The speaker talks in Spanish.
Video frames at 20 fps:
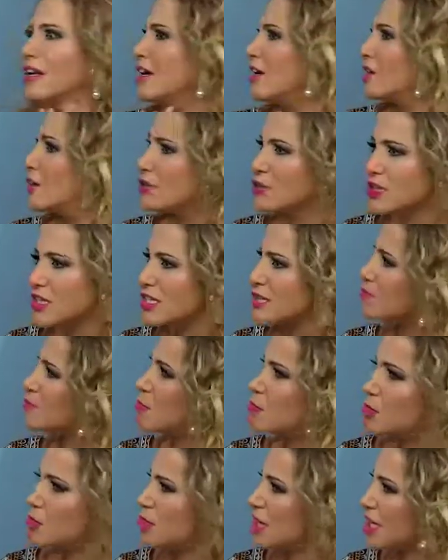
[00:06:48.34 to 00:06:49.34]
cosas
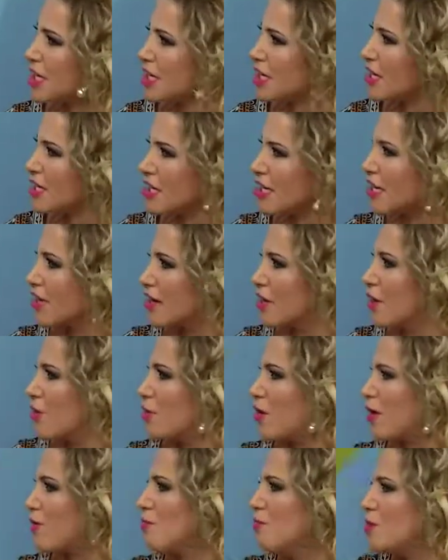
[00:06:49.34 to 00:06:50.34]
muy,
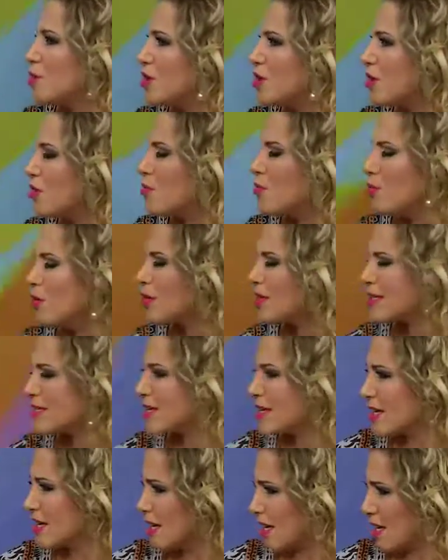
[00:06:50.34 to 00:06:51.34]
muy comunes
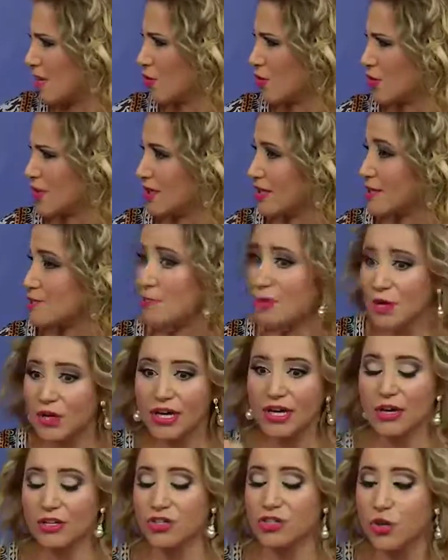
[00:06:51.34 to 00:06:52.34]
y, corrientes, pero
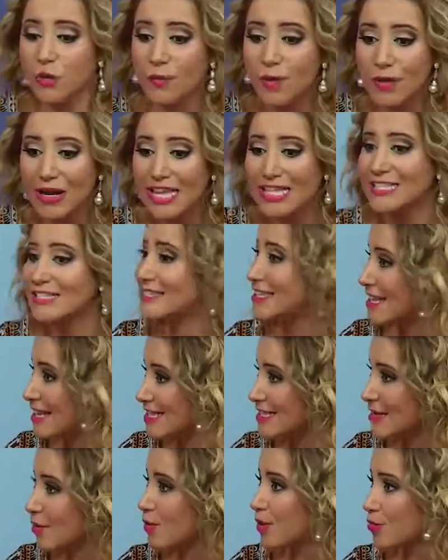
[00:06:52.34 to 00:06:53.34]
que yo veo el
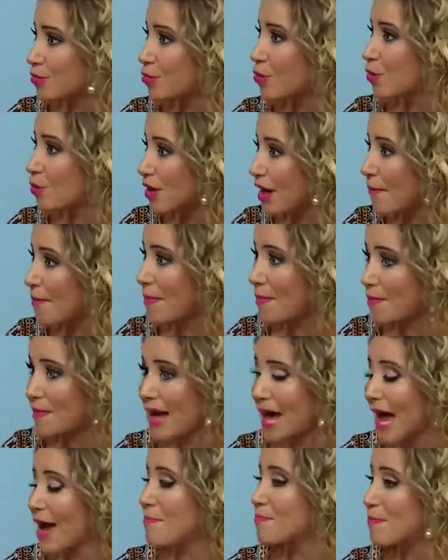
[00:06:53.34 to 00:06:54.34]
estrés de cuando una
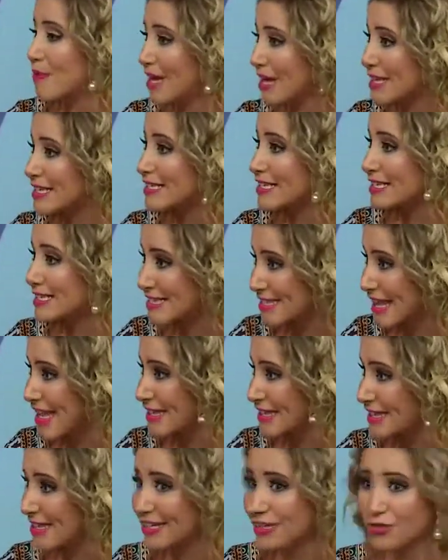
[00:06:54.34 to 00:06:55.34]
mamá apenas
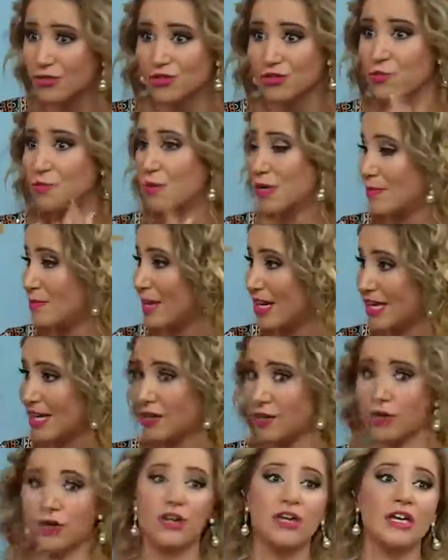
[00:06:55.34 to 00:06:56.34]
está teniendo su primer hijo